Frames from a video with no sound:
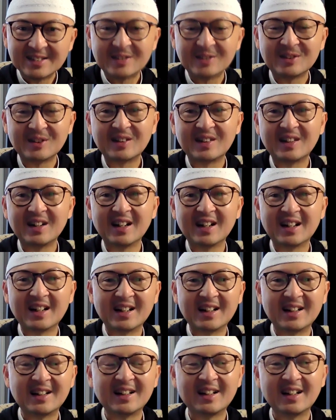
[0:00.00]
surga
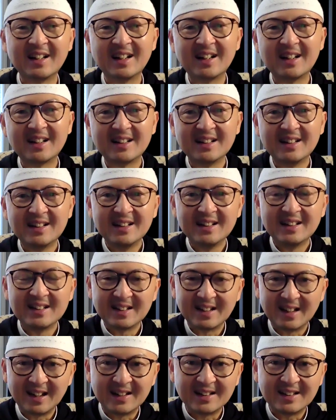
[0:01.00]
ya
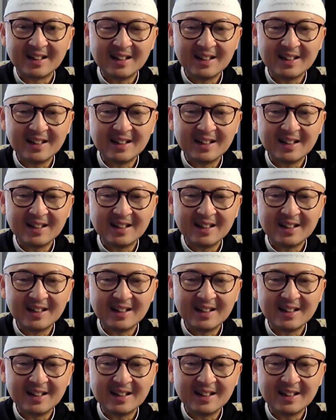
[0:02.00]
ya